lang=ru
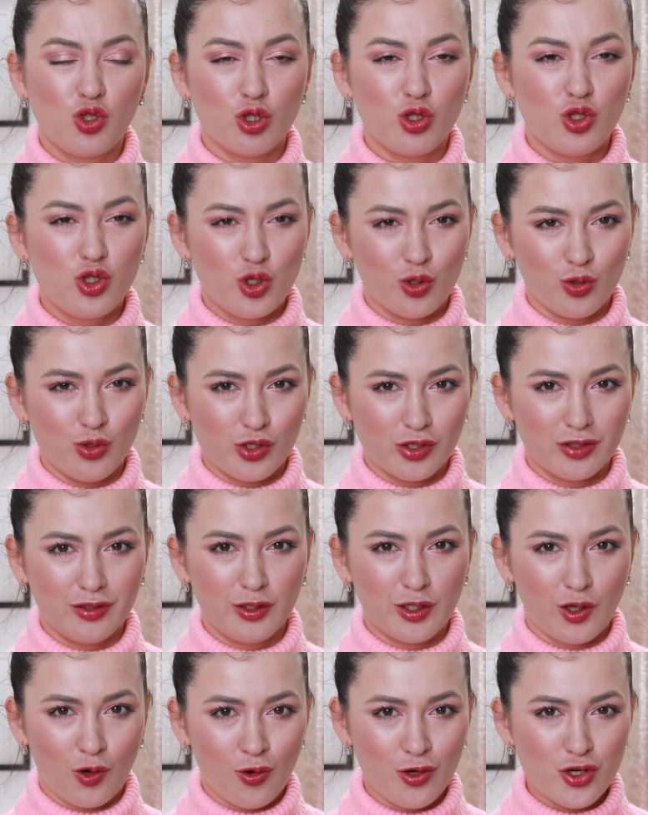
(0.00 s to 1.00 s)
чуть-чуть
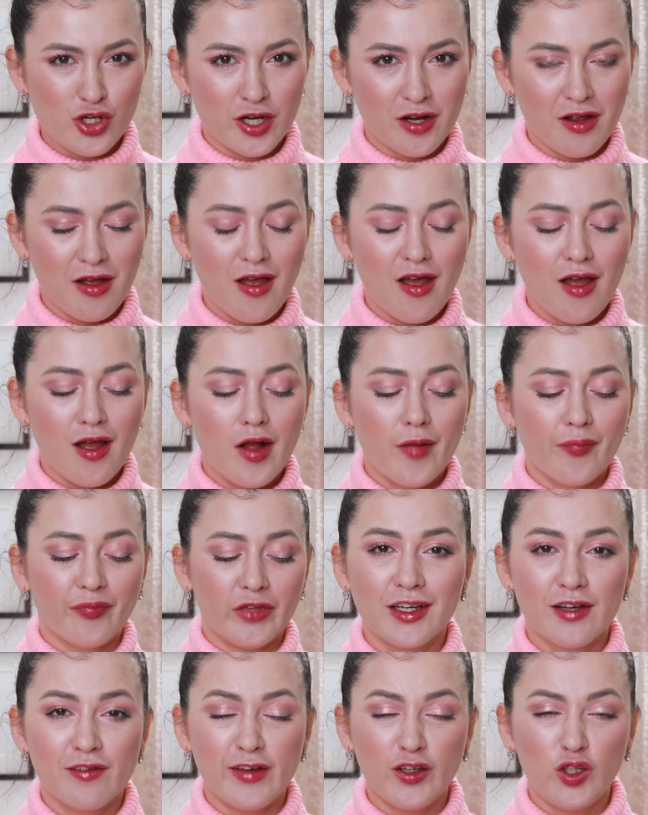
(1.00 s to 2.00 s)
дороже.
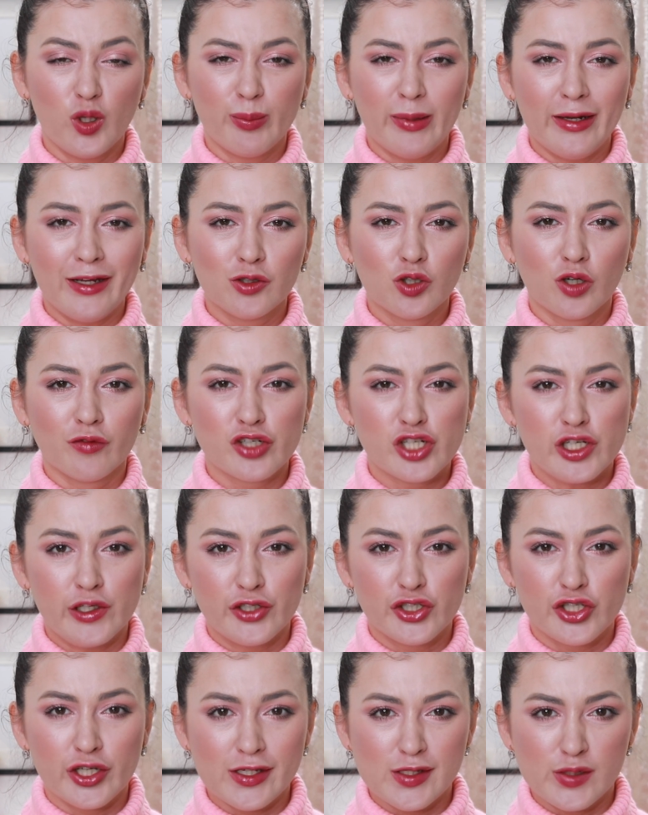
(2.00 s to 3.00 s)
В эту палетку
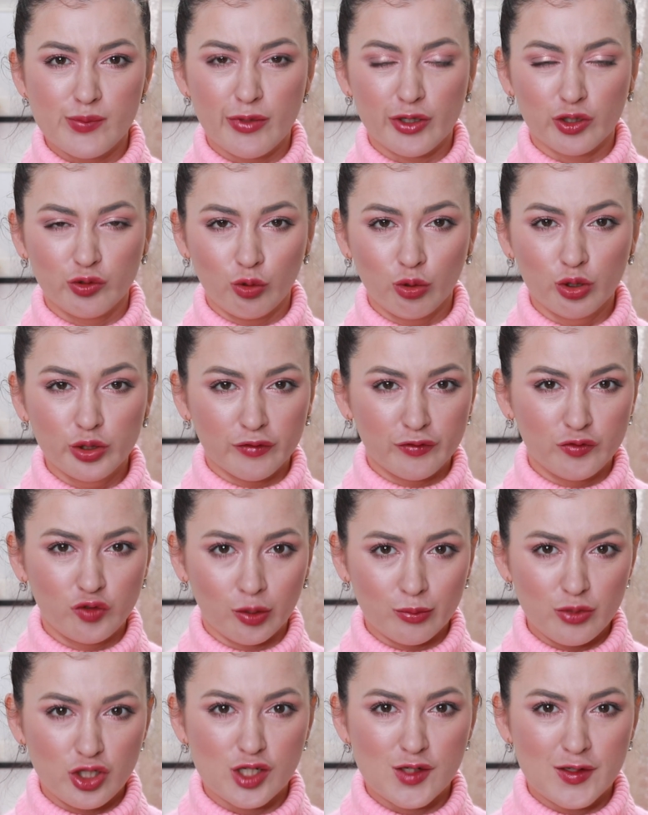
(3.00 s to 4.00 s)
вошли 6 продуктов, в
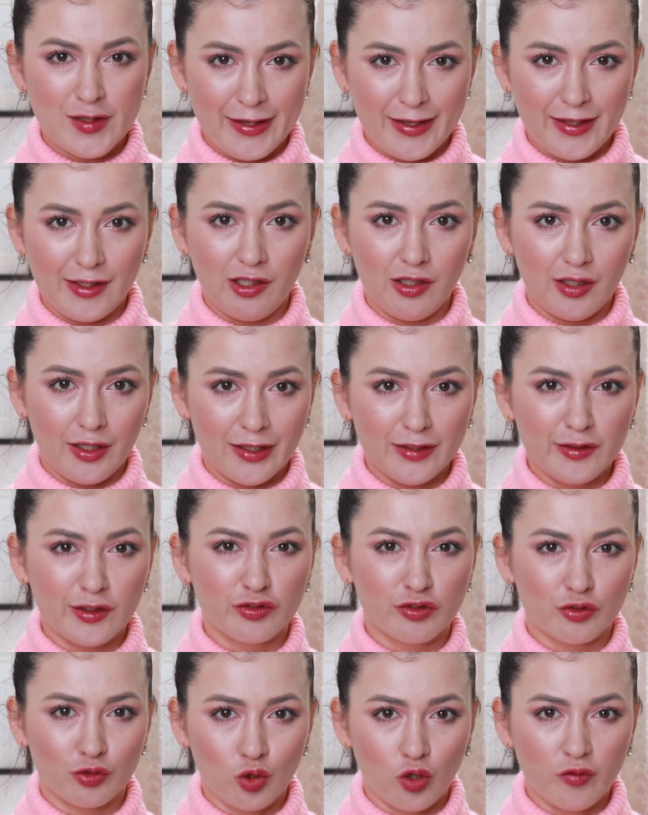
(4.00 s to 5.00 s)
том числе и
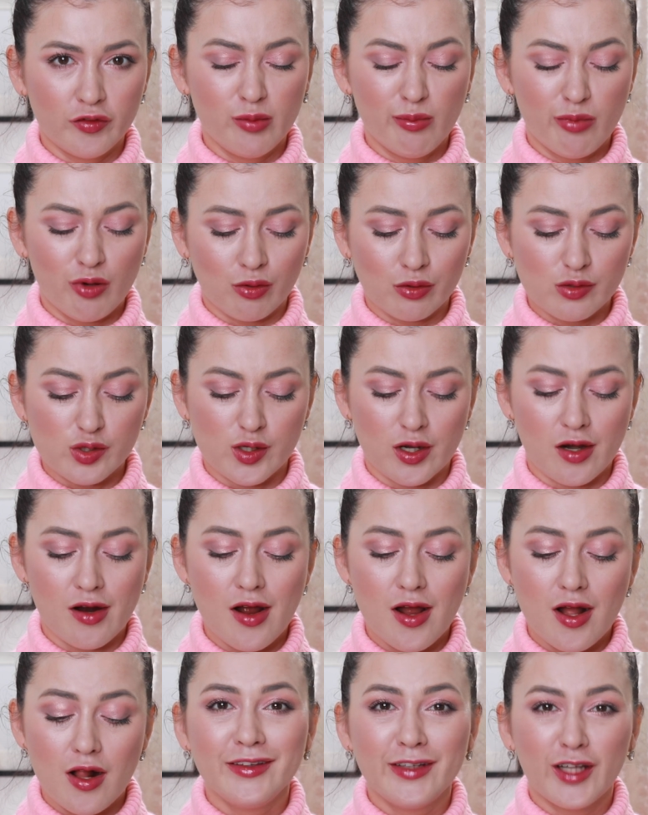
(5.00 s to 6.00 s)
этот новый бронзер.
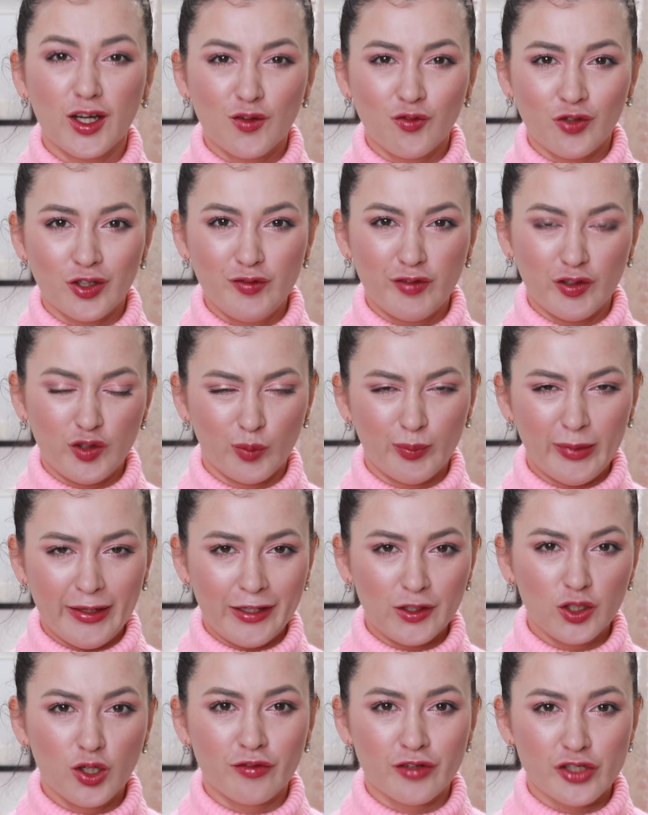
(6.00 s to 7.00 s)
Так вот, в эту
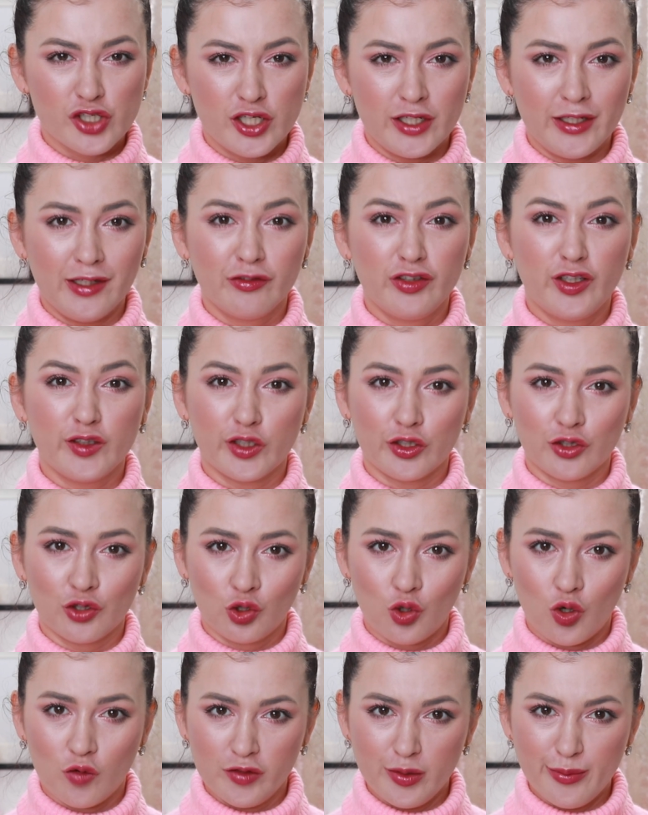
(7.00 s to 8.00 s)
палетку вошли вот этот
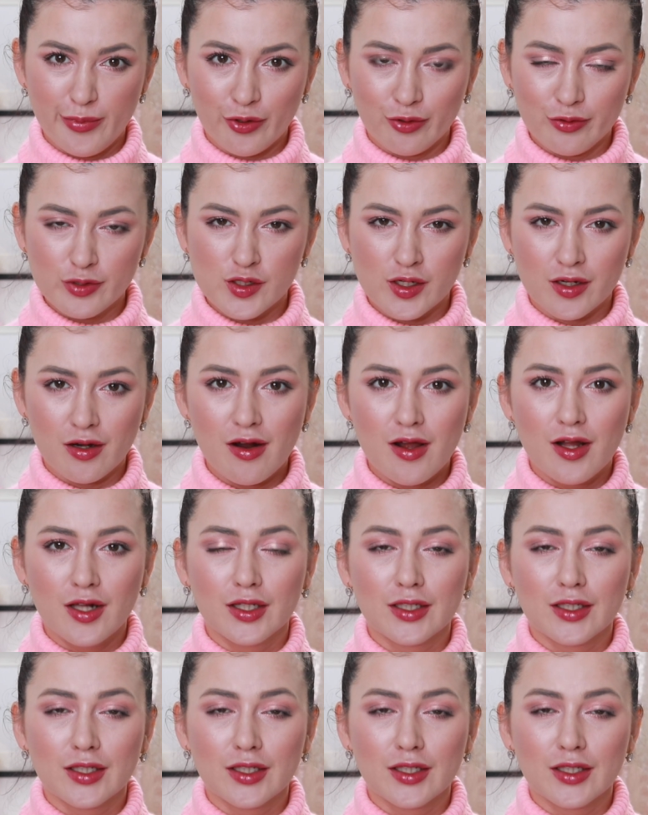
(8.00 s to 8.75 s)
новый бронзер,